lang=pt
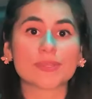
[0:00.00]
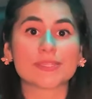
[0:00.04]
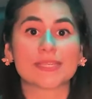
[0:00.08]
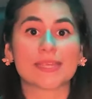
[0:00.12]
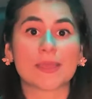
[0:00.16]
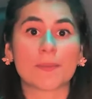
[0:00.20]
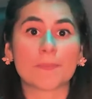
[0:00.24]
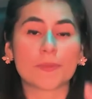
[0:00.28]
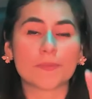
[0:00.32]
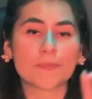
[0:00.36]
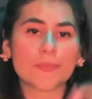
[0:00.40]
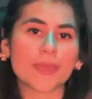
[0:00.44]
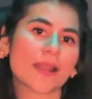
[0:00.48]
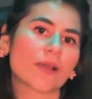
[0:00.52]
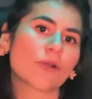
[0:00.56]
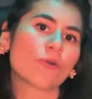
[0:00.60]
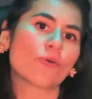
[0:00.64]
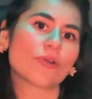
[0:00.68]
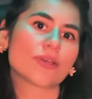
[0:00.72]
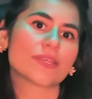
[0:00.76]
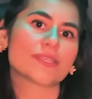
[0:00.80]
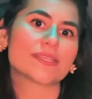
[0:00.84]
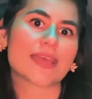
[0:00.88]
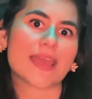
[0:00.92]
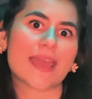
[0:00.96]
assim, a primeira
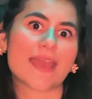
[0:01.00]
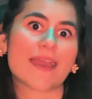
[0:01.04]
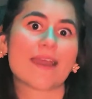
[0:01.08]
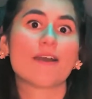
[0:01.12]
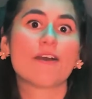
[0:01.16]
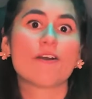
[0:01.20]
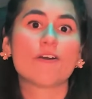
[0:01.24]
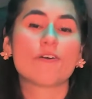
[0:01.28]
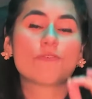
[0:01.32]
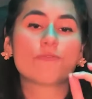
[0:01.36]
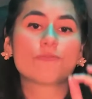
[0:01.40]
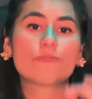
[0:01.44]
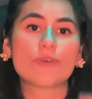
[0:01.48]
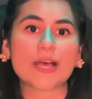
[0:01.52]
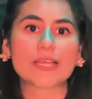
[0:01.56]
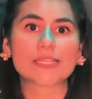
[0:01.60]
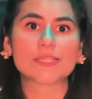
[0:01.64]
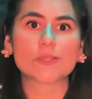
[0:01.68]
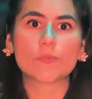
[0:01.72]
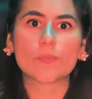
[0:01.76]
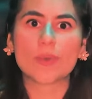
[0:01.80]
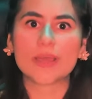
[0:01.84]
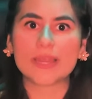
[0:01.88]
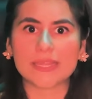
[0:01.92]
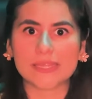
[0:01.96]
coisa é
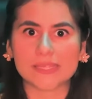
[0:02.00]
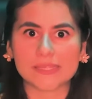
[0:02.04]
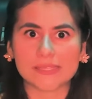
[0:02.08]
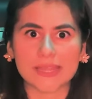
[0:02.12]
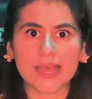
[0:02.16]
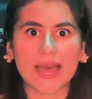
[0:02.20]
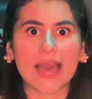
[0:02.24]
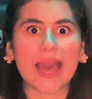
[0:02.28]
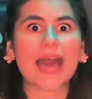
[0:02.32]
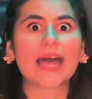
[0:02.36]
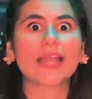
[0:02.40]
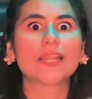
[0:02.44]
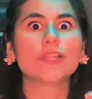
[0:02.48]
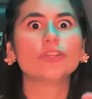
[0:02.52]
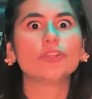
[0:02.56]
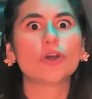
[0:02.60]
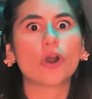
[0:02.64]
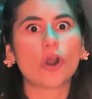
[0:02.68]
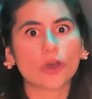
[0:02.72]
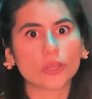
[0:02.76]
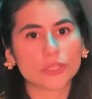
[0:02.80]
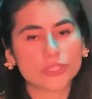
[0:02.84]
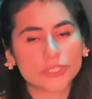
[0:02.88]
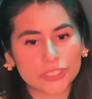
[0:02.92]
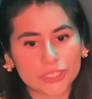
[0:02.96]
faça uma lista,
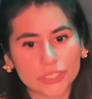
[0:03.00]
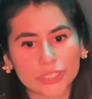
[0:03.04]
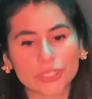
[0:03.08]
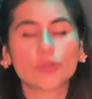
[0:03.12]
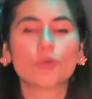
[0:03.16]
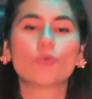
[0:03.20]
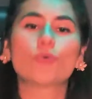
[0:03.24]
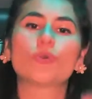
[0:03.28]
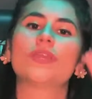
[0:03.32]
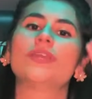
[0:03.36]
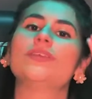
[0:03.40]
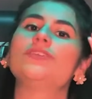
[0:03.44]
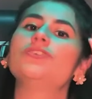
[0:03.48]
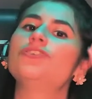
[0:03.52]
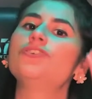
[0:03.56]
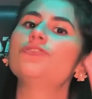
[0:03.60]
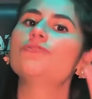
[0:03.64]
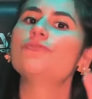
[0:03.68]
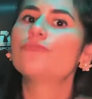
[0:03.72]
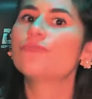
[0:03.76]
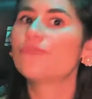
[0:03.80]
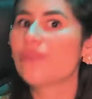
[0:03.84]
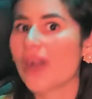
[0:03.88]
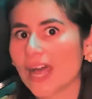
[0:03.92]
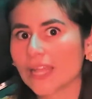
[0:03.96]
anote o que de
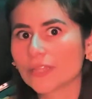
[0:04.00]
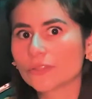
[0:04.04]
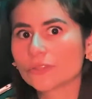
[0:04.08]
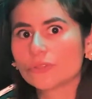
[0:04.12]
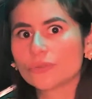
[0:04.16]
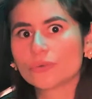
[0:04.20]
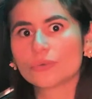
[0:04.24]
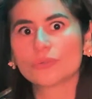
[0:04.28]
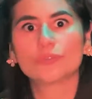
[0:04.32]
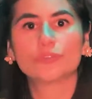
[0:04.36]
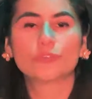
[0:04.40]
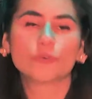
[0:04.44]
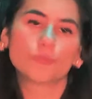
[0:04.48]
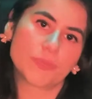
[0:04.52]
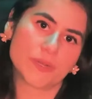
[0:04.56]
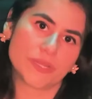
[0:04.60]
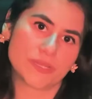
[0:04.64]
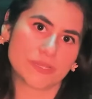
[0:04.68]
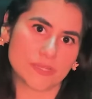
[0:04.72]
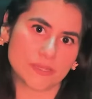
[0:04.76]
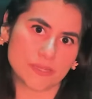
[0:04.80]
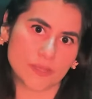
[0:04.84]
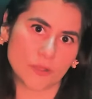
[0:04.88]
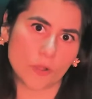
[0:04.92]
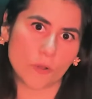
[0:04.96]
fato tu
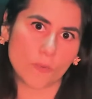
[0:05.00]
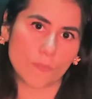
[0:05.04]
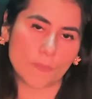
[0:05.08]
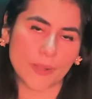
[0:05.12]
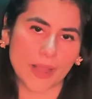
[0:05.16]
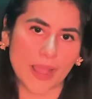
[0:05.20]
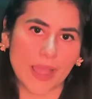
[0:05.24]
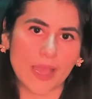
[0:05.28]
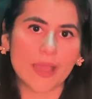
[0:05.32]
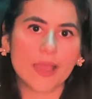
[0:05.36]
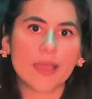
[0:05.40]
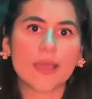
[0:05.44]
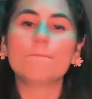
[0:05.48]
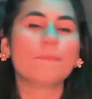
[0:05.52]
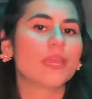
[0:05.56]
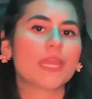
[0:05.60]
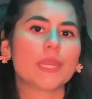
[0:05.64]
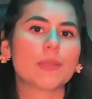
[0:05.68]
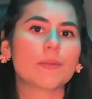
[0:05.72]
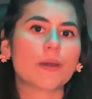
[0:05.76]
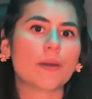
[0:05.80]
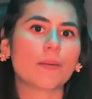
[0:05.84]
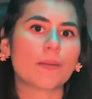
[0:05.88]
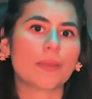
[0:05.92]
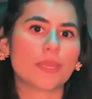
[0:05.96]
precisa comprar
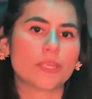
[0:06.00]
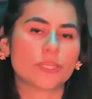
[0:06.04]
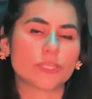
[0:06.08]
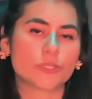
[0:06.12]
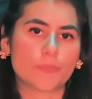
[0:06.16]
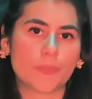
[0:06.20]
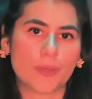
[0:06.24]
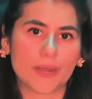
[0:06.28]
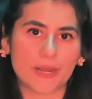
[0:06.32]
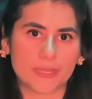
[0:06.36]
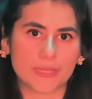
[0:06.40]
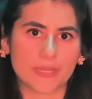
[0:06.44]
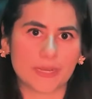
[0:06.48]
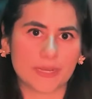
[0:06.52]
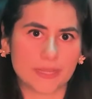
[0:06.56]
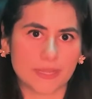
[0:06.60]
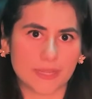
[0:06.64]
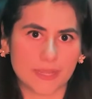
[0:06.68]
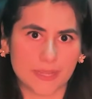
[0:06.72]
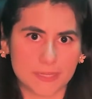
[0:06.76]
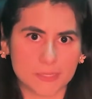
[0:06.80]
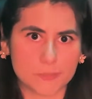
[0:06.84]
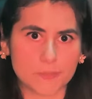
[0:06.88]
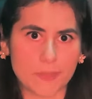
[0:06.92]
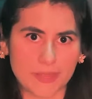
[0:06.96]
minimamente para ter
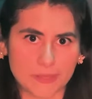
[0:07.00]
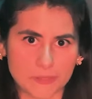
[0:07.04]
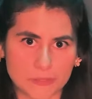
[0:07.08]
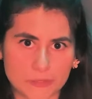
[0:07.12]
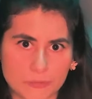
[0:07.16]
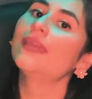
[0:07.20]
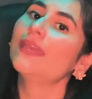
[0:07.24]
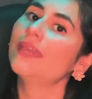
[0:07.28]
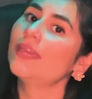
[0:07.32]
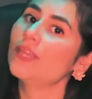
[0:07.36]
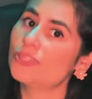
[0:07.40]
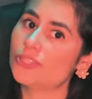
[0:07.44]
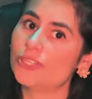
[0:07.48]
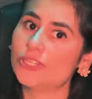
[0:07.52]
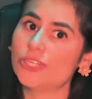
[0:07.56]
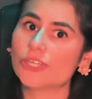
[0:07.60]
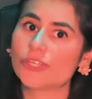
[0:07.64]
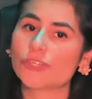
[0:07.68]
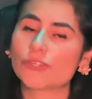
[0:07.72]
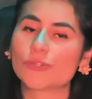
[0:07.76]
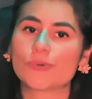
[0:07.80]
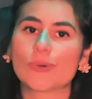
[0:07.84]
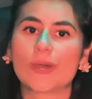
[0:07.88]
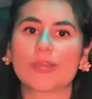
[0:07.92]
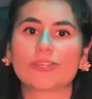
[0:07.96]
naquele espaço. E
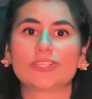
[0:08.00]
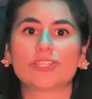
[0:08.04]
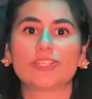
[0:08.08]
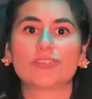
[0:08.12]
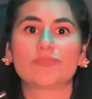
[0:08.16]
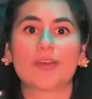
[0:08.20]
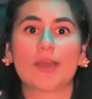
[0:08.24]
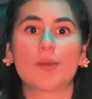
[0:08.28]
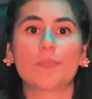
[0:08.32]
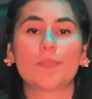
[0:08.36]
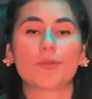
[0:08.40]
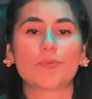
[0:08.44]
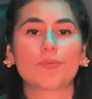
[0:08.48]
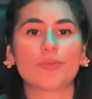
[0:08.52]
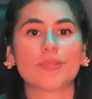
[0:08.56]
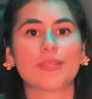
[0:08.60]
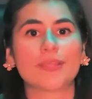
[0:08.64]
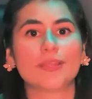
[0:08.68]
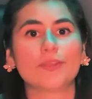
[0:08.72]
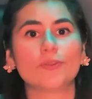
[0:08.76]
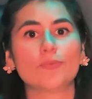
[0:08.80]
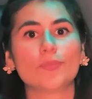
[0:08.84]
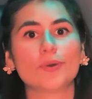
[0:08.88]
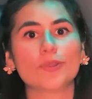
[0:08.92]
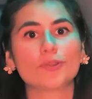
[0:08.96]
disso a gente vai para o
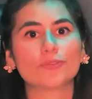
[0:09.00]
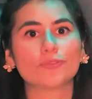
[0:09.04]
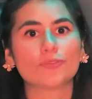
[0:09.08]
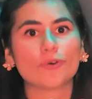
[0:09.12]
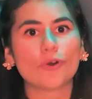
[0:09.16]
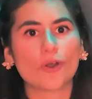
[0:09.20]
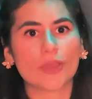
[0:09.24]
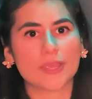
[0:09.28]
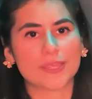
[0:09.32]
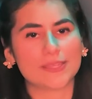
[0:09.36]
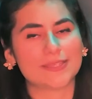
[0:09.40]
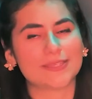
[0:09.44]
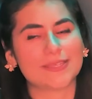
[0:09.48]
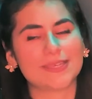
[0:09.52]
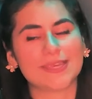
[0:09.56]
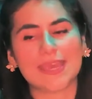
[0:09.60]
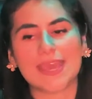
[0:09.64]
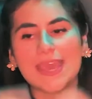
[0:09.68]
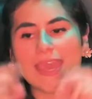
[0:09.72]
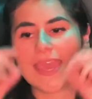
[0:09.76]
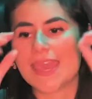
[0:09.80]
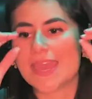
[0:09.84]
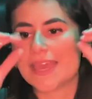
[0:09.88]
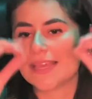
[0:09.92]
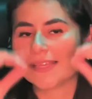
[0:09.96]
item número 2,
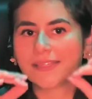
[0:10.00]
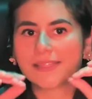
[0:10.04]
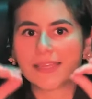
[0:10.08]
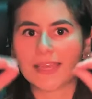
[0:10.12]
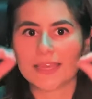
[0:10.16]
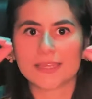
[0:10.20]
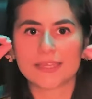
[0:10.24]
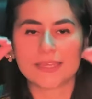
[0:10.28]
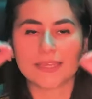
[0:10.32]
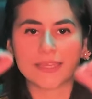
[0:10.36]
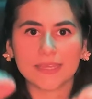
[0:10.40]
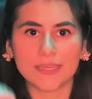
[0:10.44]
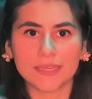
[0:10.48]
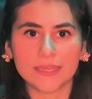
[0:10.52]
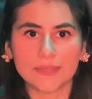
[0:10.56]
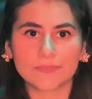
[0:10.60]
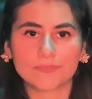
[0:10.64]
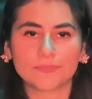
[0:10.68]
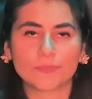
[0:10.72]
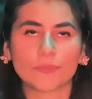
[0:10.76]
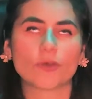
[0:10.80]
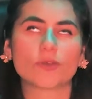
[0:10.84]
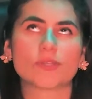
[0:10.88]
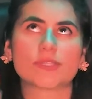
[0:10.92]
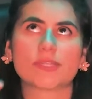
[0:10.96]
que esse aqui,
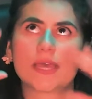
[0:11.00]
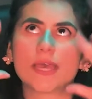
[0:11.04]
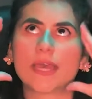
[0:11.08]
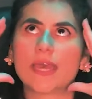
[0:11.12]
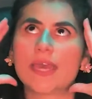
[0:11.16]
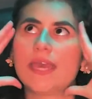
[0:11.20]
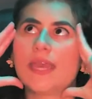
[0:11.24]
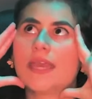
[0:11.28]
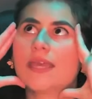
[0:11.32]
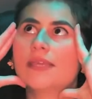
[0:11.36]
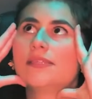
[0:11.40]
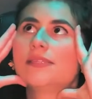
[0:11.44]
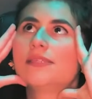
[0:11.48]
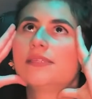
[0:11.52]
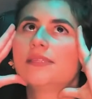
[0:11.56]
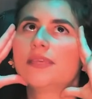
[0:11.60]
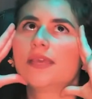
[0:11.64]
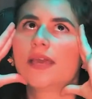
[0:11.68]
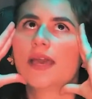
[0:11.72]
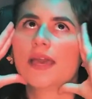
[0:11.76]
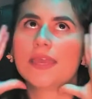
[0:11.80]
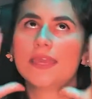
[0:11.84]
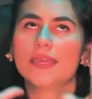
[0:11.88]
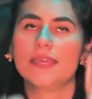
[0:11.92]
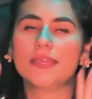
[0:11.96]
nossa,
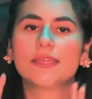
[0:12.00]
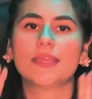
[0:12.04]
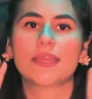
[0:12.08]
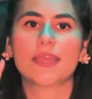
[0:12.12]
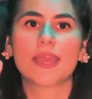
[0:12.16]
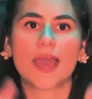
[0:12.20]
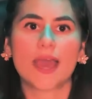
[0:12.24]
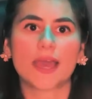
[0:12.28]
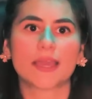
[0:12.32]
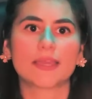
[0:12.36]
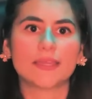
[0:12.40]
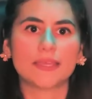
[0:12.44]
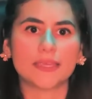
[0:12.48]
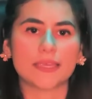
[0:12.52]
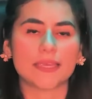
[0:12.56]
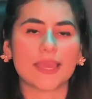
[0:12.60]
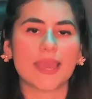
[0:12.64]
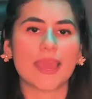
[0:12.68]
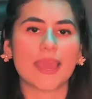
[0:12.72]
esse item aqui